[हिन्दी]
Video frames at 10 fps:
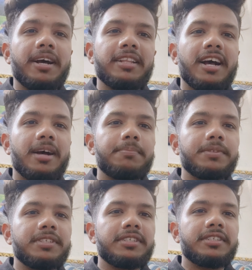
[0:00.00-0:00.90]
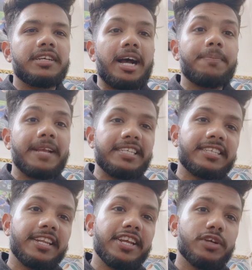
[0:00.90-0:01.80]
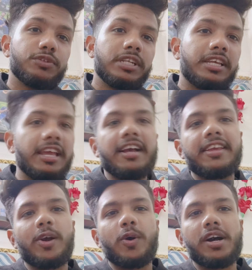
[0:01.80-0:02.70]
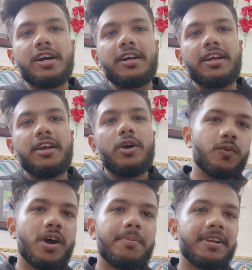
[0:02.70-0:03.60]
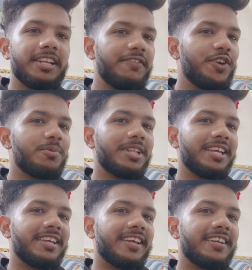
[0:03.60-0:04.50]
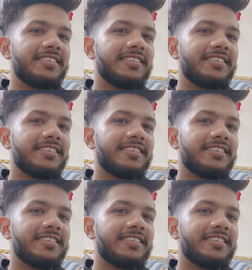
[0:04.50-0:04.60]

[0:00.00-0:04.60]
बाद आप आप गैस करिए कि उसने क्या किया होगा वो आप अगली वीडियो में देखिए